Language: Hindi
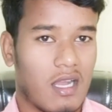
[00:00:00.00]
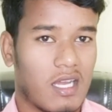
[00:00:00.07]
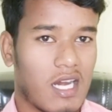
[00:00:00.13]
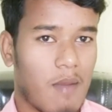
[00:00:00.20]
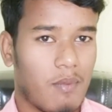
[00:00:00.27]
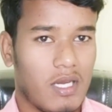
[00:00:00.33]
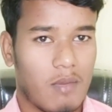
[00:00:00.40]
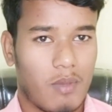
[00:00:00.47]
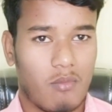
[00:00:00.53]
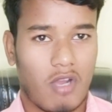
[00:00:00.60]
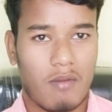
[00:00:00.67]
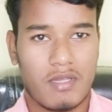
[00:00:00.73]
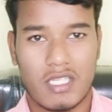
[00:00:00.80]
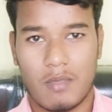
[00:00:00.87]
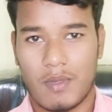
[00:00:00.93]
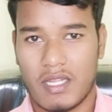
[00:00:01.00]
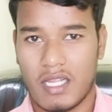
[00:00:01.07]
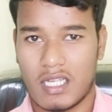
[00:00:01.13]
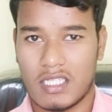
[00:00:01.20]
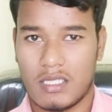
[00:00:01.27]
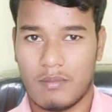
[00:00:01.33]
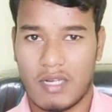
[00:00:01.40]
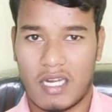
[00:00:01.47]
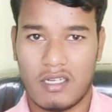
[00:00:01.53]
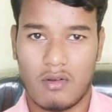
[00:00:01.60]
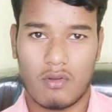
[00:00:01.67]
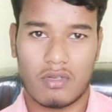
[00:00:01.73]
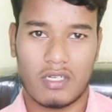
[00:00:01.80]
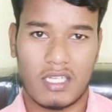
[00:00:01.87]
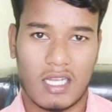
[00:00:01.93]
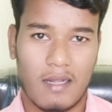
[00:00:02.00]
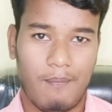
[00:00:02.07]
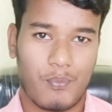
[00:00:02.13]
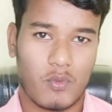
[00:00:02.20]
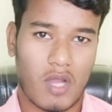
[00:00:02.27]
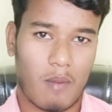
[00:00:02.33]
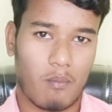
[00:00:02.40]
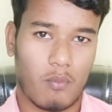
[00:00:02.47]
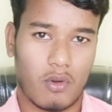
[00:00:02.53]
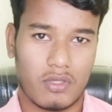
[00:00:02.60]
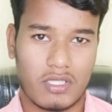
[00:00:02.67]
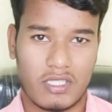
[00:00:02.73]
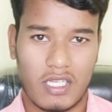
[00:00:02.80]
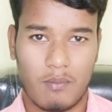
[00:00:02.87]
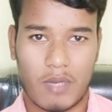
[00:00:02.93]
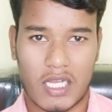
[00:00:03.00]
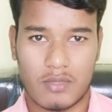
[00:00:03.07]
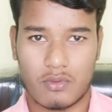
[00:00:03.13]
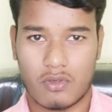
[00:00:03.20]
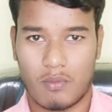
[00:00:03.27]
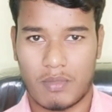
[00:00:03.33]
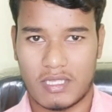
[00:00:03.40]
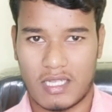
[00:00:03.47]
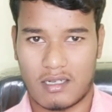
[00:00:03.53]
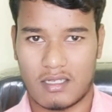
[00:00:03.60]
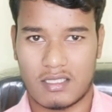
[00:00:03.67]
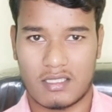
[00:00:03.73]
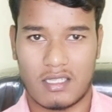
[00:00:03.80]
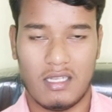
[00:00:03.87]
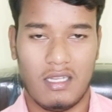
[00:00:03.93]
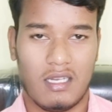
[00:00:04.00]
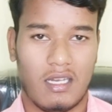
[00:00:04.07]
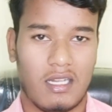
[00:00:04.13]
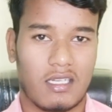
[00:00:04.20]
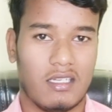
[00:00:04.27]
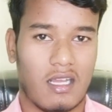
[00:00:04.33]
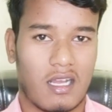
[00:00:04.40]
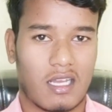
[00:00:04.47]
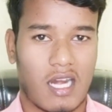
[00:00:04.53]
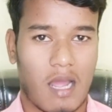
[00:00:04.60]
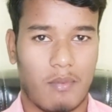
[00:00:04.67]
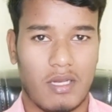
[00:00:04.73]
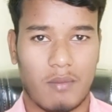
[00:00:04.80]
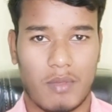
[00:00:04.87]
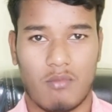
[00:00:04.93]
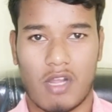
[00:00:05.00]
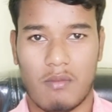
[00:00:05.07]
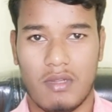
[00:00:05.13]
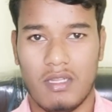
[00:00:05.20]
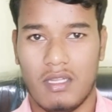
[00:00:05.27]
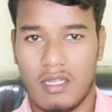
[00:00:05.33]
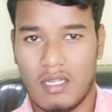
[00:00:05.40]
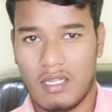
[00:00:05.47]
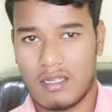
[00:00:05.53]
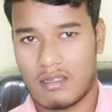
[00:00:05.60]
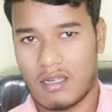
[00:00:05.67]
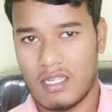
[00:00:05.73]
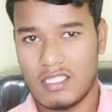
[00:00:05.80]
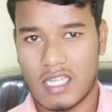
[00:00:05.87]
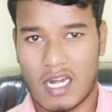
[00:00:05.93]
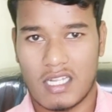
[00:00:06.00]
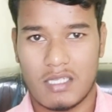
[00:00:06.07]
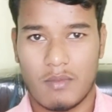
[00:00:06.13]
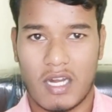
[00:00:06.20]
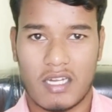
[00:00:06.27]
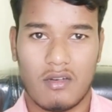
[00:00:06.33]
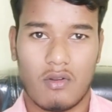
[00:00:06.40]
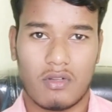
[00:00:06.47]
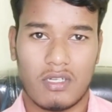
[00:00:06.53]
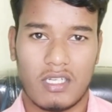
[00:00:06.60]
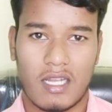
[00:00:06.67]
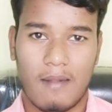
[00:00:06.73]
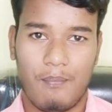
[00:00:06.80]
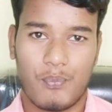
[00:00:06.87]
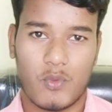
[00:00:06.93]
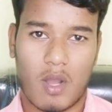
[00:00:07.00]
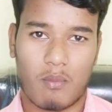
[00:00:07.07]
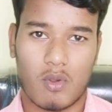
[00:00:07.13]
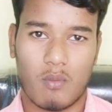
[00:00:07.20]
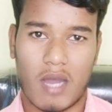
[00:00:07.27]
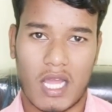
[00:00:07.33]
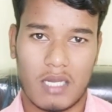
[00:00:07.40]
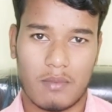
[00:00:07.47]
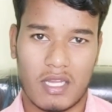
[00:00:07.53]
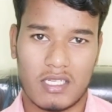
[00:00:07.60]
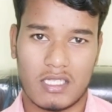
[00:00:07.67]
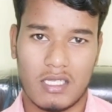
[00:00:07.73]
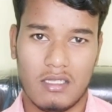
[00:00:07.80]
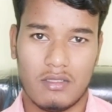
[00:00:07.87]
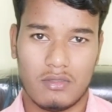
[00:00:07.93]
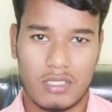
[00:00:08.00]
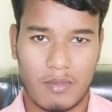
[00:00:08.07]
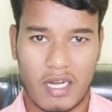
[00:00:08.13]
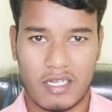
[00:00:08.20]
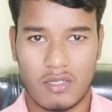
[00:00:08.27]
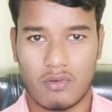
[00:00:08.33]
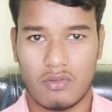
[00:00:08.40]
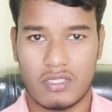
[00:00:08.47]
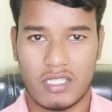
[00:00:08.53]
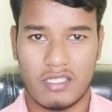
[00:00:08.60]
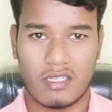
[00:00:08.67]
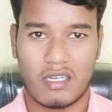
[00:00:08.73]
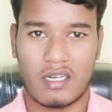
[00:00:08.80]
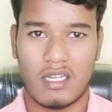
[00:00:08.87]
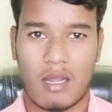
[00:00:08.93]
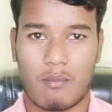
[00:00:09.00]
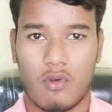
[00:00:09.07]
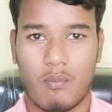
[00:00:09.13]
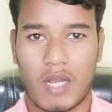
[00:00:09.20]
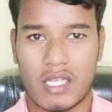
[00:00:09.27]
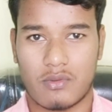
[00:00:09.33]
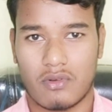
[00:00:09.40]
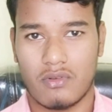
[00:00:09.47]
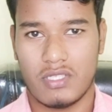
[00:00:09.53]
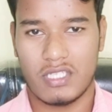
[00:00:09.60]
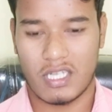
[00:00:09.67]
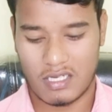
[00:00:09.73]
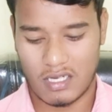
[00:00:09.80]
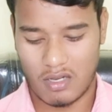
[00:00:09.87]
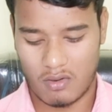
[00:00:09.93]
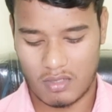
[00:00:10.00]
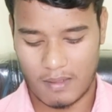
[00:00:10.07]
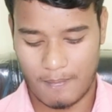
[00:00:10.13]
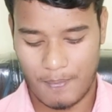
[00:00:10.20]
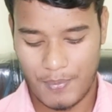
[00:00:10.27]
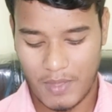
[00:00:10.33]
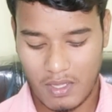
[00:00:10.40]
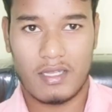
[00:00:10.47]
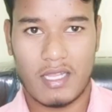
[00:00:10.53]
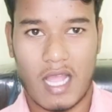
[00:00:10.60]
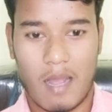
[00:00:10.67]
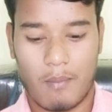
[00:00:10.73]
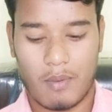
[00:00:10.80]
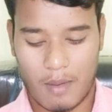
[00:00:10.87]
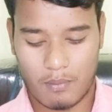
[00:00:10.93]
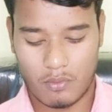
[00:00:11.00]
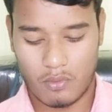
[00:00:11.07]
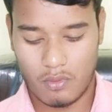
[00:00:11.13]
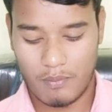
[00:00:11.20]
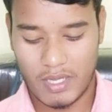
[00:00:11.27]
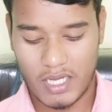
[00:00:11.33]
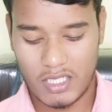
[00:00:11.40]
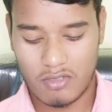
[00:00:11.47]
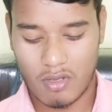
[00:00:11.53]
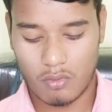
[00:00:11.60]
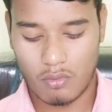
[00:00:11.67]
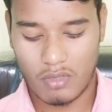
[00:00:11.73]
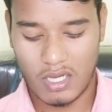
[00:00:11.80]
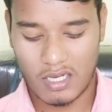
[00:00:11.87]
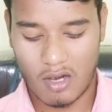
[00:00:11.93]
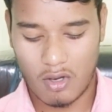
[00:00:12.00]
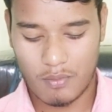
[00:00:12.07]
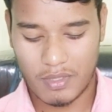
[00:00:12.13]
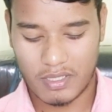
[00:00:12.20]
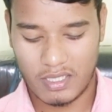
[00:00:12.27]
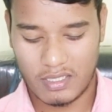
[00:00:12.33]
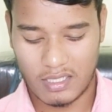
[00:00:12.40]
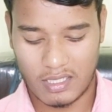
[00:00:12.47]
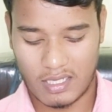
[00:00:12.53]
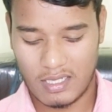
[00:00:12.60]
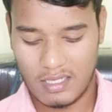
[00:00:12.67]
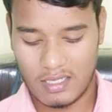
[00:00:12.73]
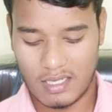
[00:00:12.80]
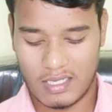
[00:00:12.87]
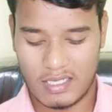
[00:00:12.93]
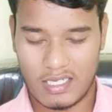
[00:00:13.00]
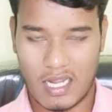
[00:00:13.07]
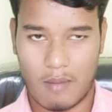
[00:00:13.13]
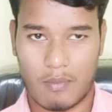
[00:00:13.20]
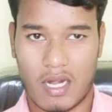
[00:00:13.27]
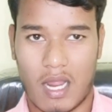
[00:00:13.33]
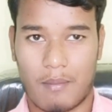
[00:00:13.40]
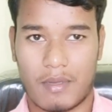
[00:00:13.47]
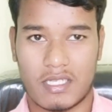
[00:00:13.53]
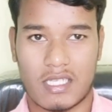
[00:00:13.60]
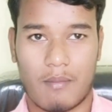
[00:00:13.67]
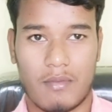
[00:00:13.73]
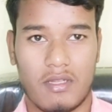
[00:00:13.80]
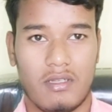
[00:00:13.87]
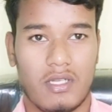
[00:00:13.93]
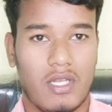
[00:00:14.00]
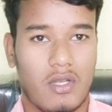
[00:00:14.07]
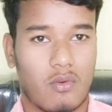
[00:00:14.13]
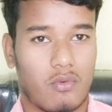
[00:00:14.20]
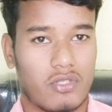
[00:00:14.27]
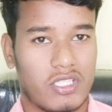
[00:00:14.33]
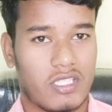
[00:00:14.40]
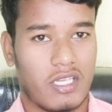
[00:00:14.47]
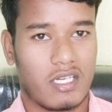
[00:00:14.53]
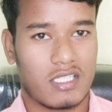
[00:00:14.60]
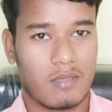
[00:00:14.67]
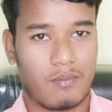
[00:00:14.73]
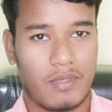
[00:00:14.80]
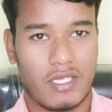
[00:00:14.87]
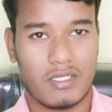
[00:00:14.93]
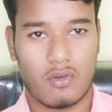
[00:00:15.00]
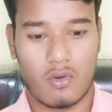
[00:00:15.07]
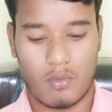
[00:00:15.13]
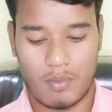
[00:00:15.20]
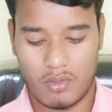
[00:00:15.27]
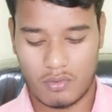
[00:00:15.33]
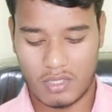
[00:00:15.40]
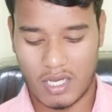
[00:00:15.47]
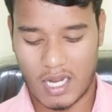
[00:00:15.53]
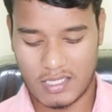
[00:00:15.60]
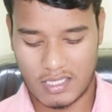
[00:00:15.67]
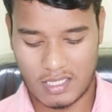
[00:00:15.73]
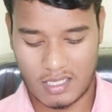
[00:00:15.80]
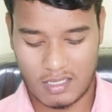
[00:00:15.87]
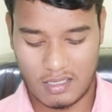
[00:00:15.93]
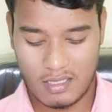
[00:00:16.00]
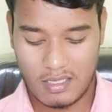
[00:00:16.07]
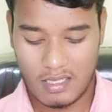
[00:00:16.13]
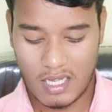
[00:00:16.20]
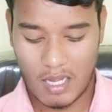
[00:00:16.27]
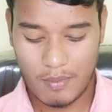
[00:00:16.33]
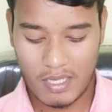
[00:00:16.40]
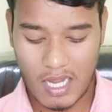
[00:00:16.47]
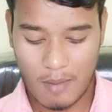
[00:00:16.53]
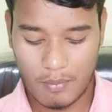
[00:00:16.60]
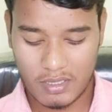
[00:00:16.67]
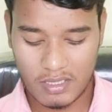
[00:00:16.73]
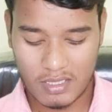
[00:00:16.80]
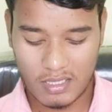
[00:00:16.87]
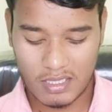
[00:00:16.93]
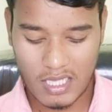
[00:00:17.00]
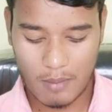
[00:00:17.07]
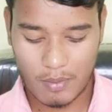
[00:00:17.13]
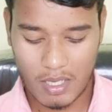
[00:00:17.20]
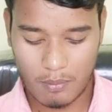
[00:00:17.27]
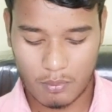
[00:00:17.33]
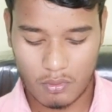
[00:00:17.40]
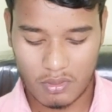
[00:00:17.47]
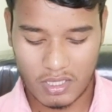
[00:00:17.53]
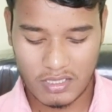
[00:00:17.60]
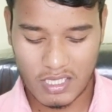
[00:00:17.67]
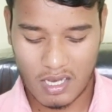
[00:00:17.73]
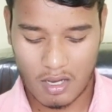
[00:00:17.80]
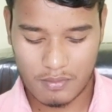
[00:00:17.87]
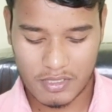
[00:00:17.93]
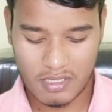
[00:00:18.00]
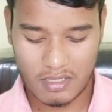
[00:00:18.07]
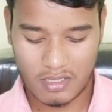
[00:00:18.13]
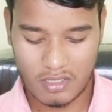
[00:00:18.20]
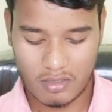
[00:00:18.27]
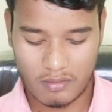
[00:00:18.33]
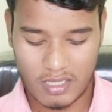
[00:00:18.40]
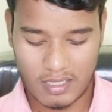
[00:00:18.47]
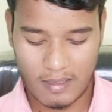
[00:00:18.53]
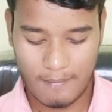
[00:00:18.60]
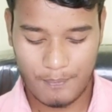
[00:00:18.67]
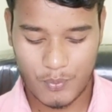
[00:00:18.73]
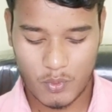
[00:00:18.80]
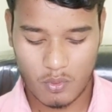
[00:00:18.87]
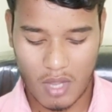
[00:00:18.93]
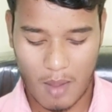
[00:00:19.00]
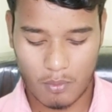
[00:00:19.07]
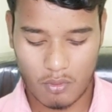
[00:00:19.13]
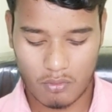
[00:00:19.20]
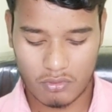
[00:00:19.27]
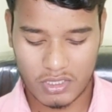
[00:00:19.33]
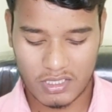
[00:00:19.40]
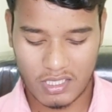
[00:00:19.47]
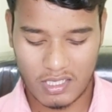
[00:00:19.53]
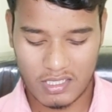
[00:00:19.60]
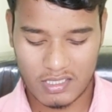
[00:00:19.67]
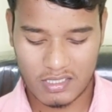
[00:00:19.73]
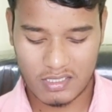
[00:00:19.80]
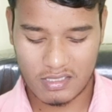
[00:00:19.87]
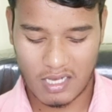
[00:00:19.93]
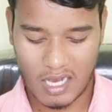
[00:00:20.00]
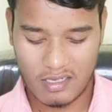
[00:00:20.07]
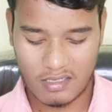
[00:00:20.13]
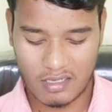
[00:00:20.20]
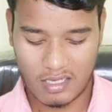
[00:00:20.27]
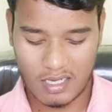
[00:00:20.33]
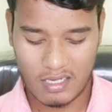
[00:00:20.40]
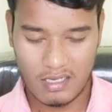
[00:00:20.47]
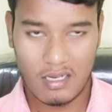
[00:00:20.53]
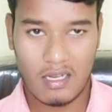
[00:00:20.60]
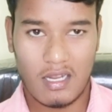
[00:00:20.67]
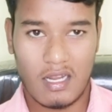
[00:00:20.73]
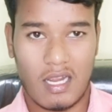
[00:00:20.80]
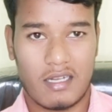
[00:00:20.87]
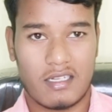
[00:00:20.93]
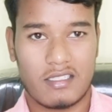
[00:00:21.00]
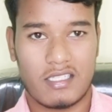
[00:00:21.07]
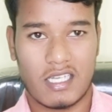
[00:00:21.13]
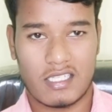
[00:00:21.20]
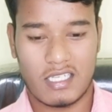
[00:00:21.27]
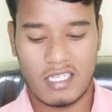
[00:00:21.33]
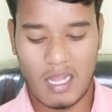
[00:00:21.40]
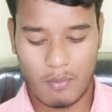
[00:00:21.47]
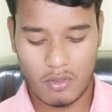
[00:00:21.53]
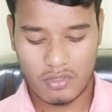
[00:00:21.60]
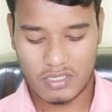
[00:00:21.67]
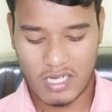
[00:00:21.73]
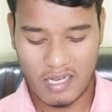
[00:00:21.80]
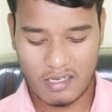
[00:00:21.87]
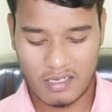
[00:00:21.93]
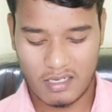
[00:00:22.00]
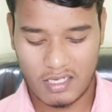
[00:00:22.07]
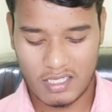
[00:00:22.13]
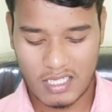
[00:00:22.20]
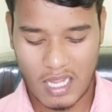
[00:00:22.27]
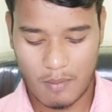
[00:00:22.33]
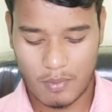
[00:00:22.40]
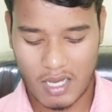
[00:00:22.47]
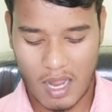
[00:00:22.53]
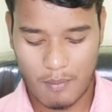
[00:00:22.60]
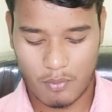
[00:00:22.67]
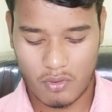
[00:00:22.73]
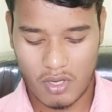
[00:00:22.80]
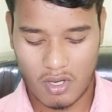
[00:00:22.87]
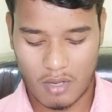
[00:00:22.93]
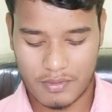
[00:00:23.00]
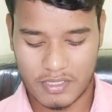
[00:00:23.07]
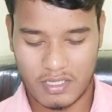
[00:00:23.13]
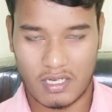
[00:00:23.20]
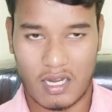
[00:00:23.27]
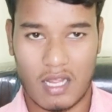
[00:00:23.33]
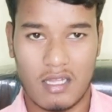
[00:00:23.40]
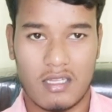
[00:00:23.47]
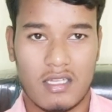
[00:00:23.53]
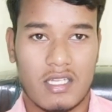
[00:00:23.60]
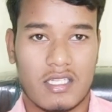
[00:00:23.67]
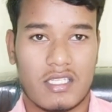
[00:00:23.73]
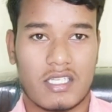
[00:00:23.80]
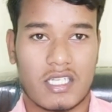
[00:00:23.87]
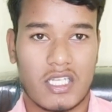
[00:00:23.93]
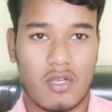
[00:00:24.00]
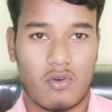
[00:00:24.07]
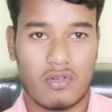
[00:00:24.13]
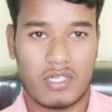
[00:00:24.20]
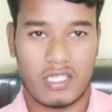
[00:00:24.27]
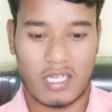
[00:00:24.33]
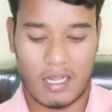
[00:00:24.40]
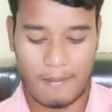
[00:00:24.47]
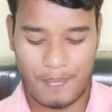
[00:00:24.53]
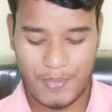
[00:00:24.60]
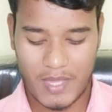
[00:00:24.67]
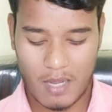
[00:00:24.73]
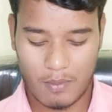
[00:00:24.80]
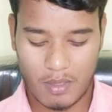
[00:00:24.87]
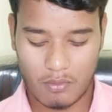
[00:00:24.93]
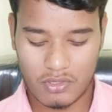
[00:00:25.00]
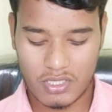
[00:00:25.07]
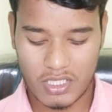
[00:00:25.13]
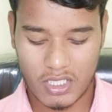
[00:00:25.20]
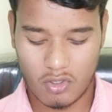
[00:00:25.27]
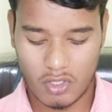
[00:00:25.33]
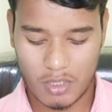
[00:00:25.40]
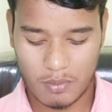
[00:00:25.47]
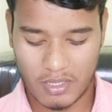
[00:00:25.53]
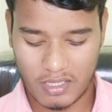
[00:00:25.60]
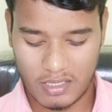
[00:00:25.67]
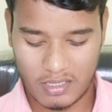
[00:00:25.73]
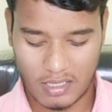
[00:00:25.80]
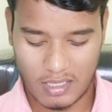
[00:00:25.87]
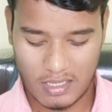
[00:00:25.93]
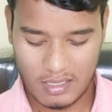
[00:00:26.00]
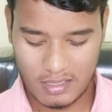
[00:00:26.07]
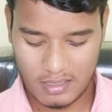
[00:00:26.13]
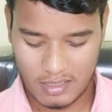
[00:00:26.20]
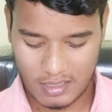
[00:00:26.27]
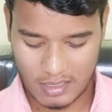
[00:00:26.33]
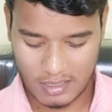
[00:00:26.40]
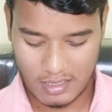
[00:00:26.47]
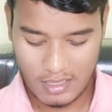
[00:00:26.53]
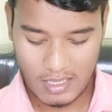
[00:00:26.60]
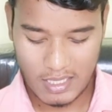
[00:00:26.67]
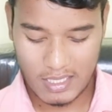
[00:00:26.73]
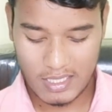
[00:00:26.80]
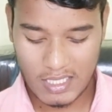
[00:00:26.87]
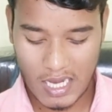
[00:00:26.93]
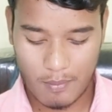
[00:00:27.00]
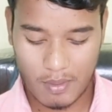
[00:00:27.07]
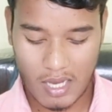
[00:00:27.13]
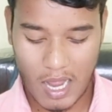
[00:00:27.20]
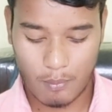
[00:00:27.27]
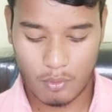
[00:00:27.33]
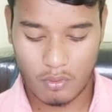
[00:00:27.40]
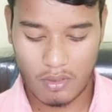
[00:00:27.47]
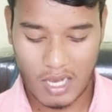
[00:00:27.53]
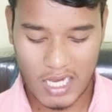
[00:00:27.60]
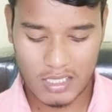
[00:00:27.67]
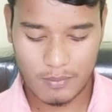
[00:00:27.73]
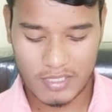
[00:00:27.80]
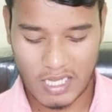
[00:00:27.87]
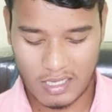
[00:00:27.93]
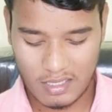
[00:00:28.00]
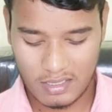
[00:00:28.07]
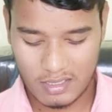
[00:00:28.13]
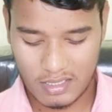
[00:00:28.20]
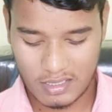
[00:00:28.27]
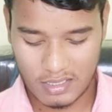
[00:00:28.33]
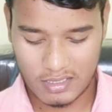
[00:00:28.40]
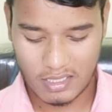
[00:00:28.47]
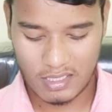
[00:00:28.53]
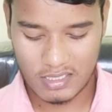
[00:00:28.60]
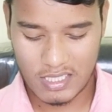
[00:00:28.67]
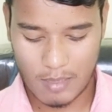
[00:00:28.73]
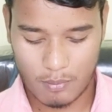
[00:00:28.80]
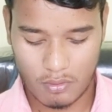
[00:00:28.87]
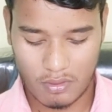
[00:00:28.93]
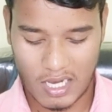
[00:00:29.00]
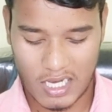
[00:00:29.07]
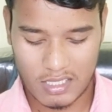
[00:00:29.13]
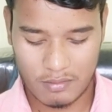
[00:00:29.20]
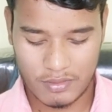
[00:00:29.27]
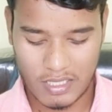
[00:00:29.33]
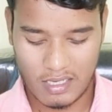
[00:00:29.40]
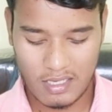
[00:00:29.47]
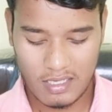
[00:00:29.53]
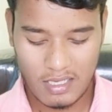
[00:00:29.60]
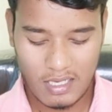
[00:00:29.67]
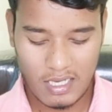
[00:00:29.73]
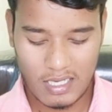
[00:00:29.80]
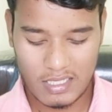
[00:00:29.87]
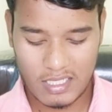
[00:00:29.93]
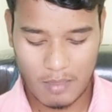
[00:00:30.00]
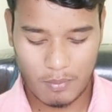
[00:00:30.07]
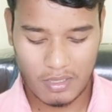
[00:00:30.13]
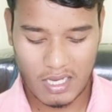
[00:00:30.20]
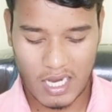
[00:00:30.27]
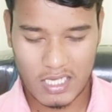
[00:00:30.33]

अगर आपने अपने मोबाइल में सिर्फ एक जीमेल आई लॉगिन किया तो आप बहुत इजिली पासवर्ड को पता कर सकते हैं लेकिन अगर आपने अपने मोबाइल में कई सारा जीमेल आई लॉगिन किया तो आपको बारी बारी से जीमेल आई को चेंज करके आपको पासवर्ड को चेक करना होगा यहाँ पर आपको मैनेज और गूगल अकाउंट पर क्लिक करना एंड यहाँ पर आपके सामने कुछ इस तरीके से पेज ओपन होकर आ जाएगा अब यहाँ पर देखेंगे तो यहाँ पर आपको कई सारा ऑप्शन देखने को मिलेगा तो आपको कुछ इस तरीके से स्लाइड करना एंड जैसे ही आप लोग स्लाइड करेंगे तो यहाँ पर आपको एक ऑप्शन देखेगा सिक्योरिटी का तो यहाँ पर आपको सिक्योरिटी पर क्लिक करना ठीक है एंड यहाँ पर आपको लास्ट में जाना ठीक है इस तरीके से आपको लास्ट में जाना एंड यहाँ पर